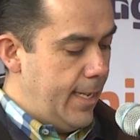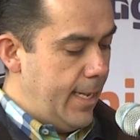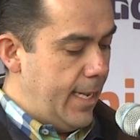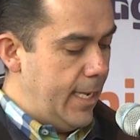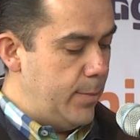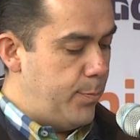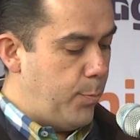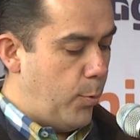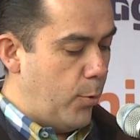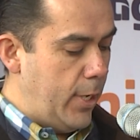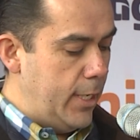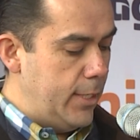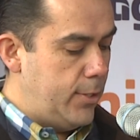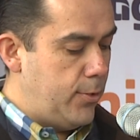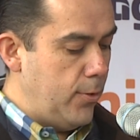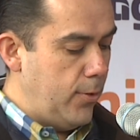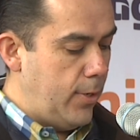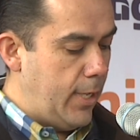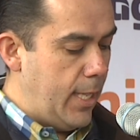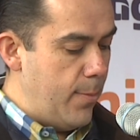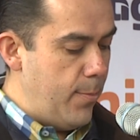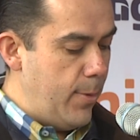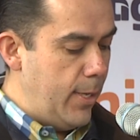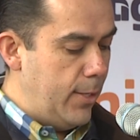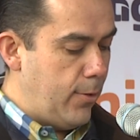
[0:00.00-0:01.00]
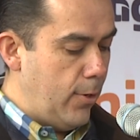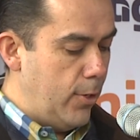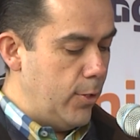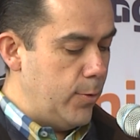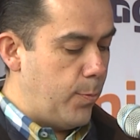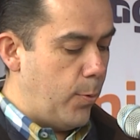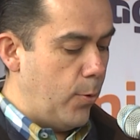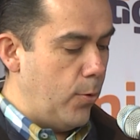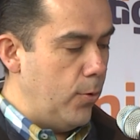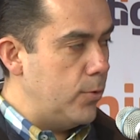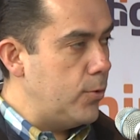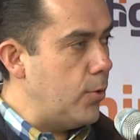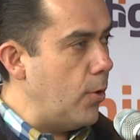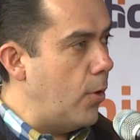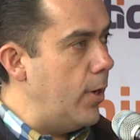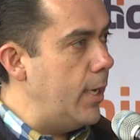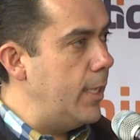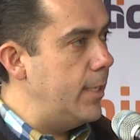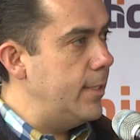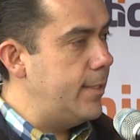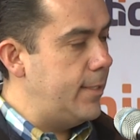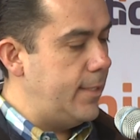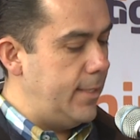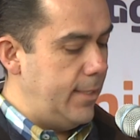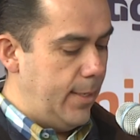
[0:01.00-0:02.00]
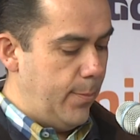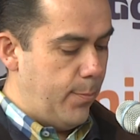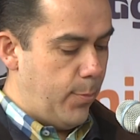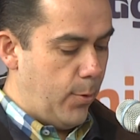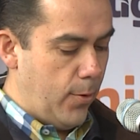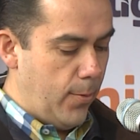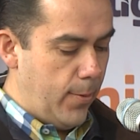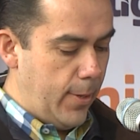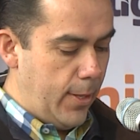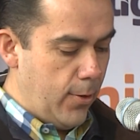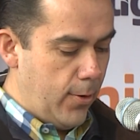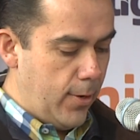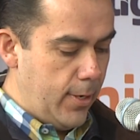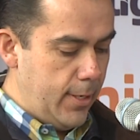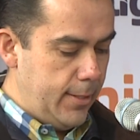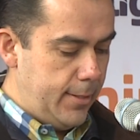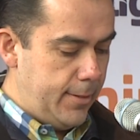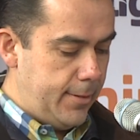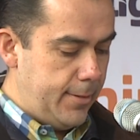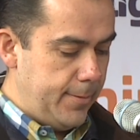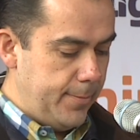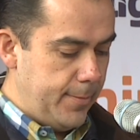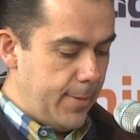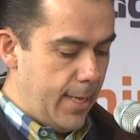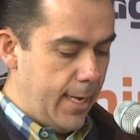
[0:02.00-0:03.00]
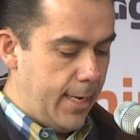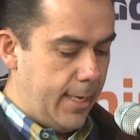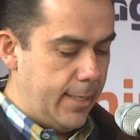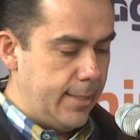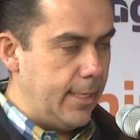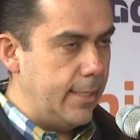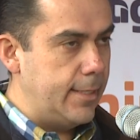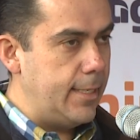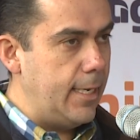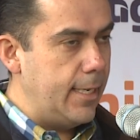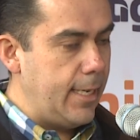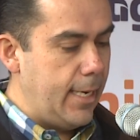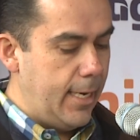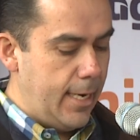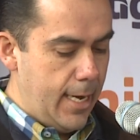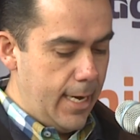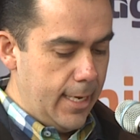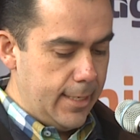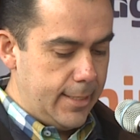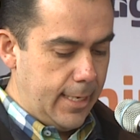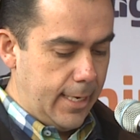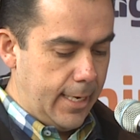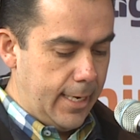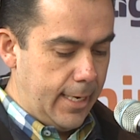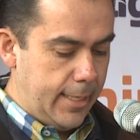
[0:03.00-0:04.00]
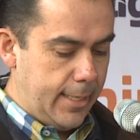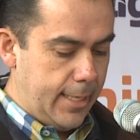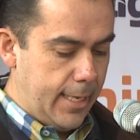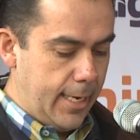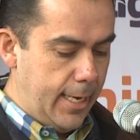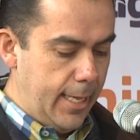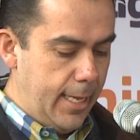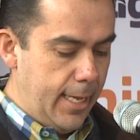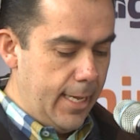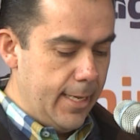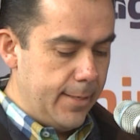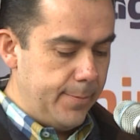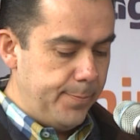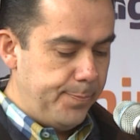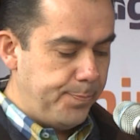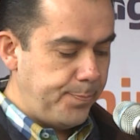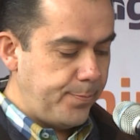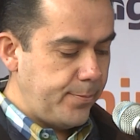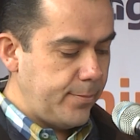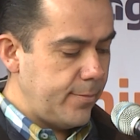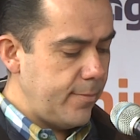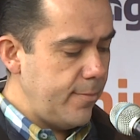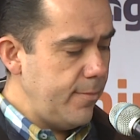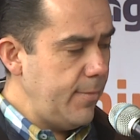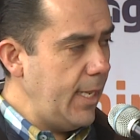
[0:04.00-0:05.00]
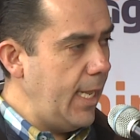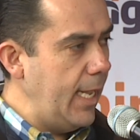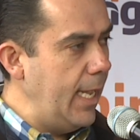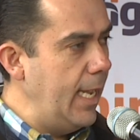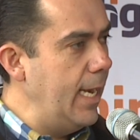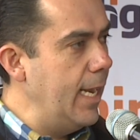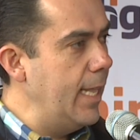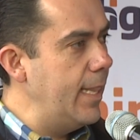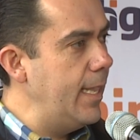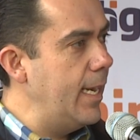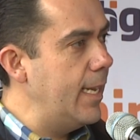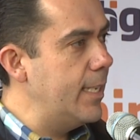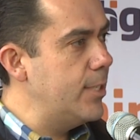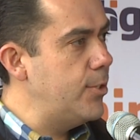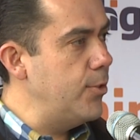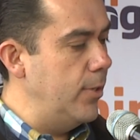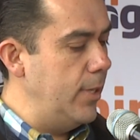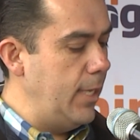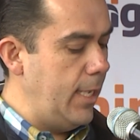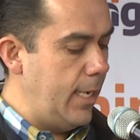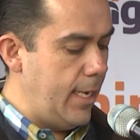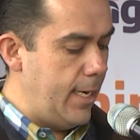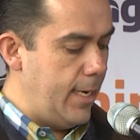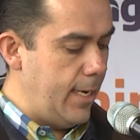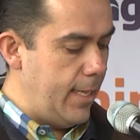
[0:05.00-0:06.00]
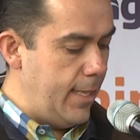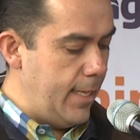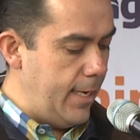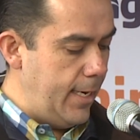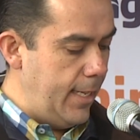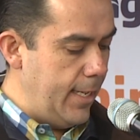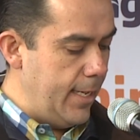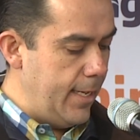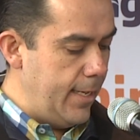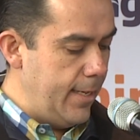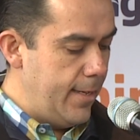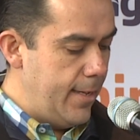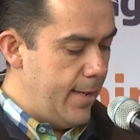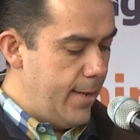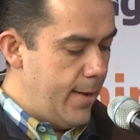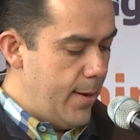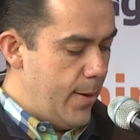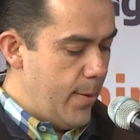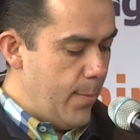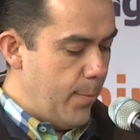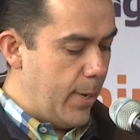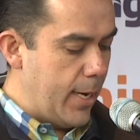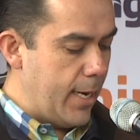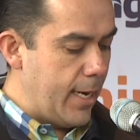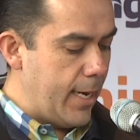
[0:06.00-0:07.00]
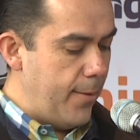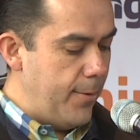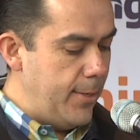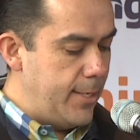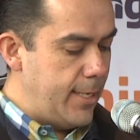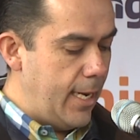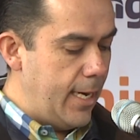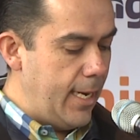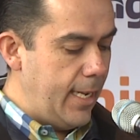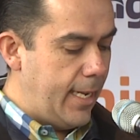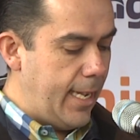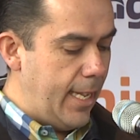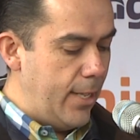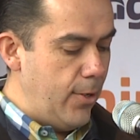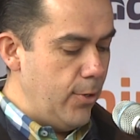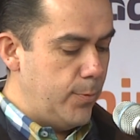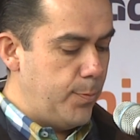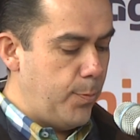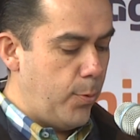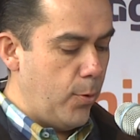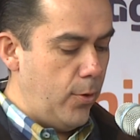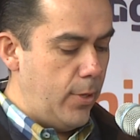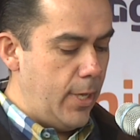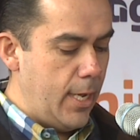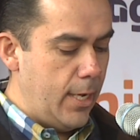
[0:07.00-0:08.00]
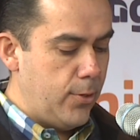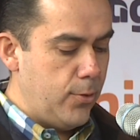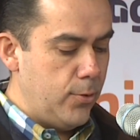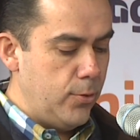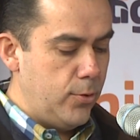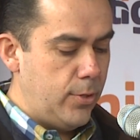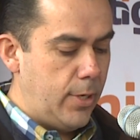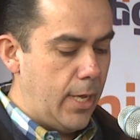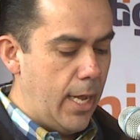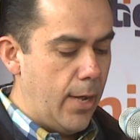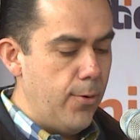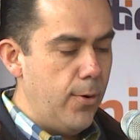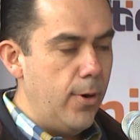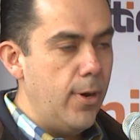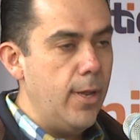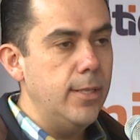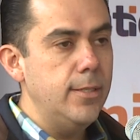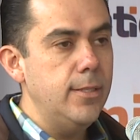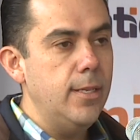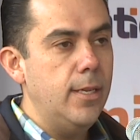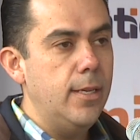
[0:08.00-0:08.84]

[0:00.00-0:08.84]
Es por esto que invito a los productores y proveedores a que se acerquen a la Secretaría en la Dirección de Ganadería para revisar aquellos proyectos que aún